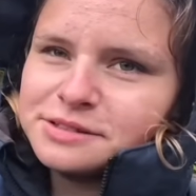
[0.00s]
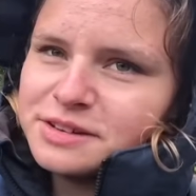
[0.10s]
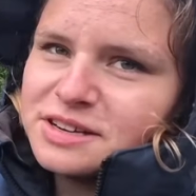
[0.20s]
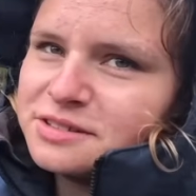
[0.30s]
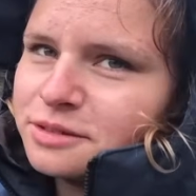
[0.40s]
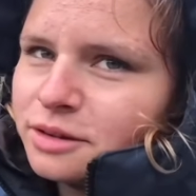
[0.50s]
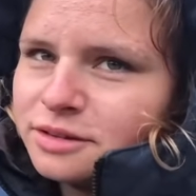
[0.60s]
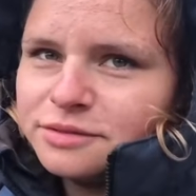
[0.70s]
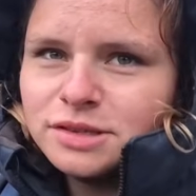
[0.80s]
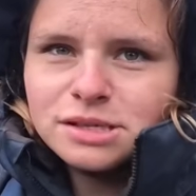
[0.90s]
Es waren so
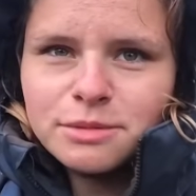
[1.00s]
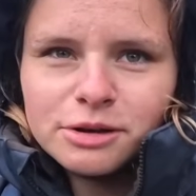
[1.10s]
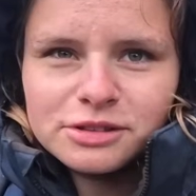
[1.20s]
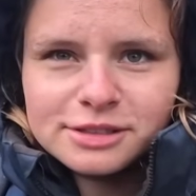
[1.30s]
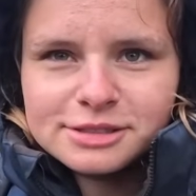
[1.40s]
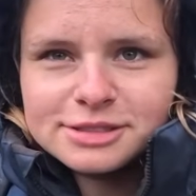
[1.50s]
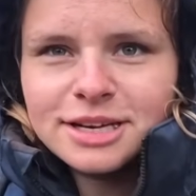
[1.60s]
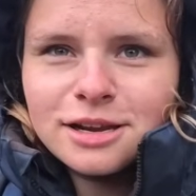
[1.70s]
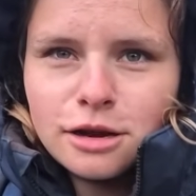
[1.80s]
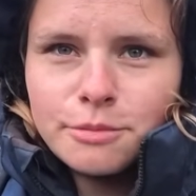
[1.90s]
die Wilde Maus
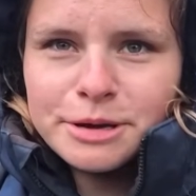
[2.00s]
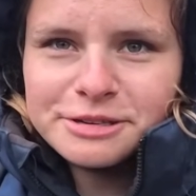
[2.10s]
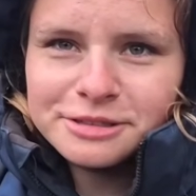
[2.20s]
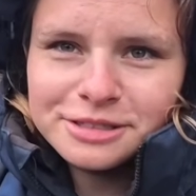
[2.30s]
XXL-Elemente,